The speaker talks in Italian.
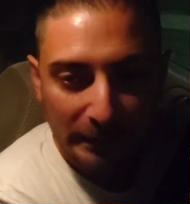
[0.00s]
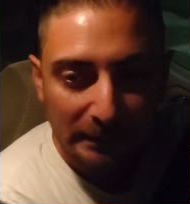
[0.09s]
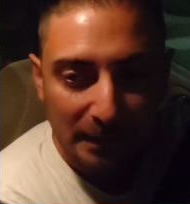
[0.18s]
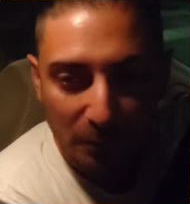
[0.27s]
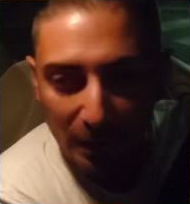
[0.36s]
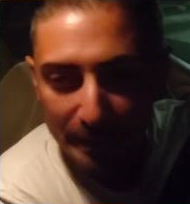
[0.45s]

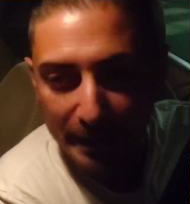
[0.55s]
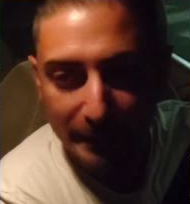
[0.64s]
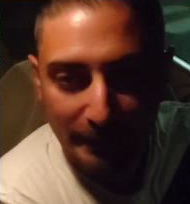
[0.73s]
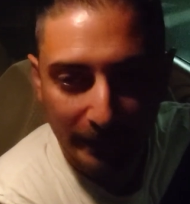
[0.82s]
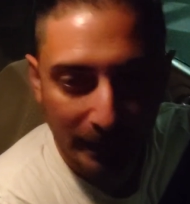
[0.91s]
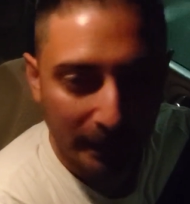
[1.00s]
potete
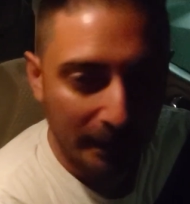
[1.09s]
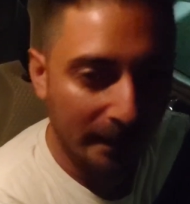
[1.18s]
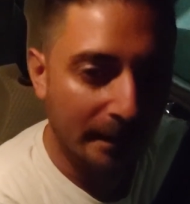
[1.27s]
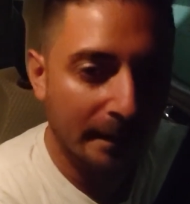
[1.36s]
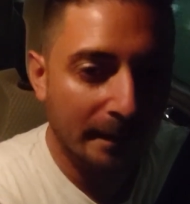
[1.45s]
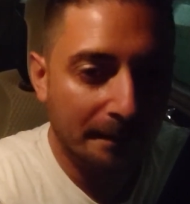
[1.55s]
tranquillamente
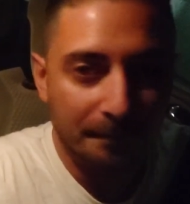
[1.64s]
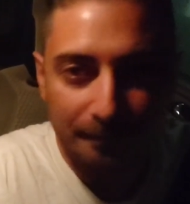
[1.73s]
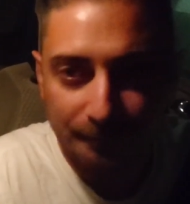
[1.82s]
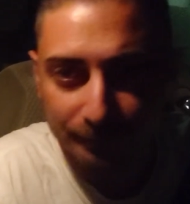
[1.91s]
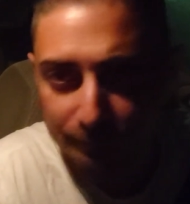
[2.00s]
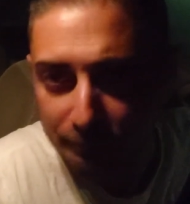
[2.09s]

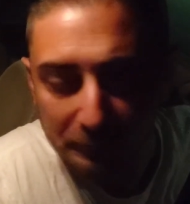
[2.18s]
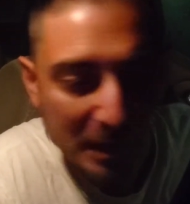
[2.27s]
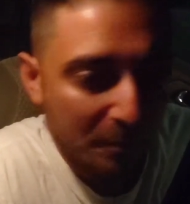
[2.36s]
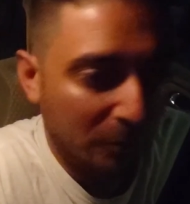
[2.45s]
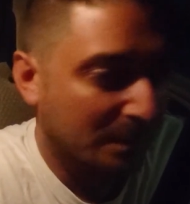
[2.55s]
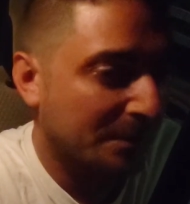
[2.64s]
ehm,
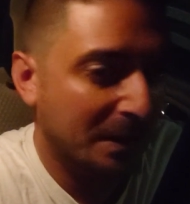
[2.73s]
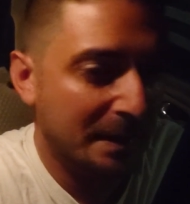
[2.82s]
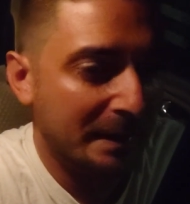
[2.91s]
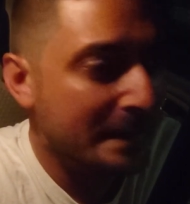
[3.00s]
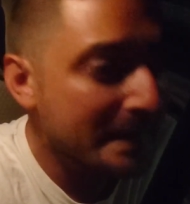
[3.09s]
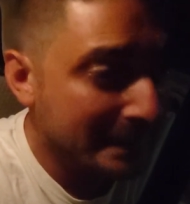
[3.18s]
dirmi tramite
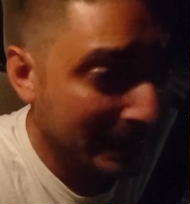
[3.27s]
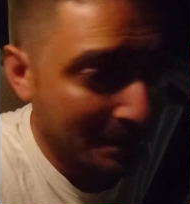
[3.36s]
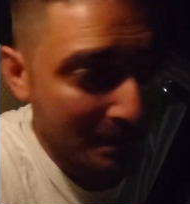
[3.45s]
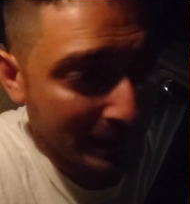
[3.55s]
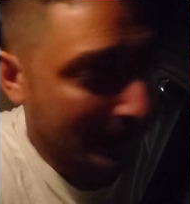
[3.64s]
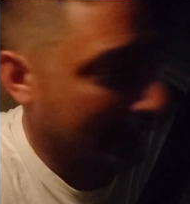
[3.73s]
Instagram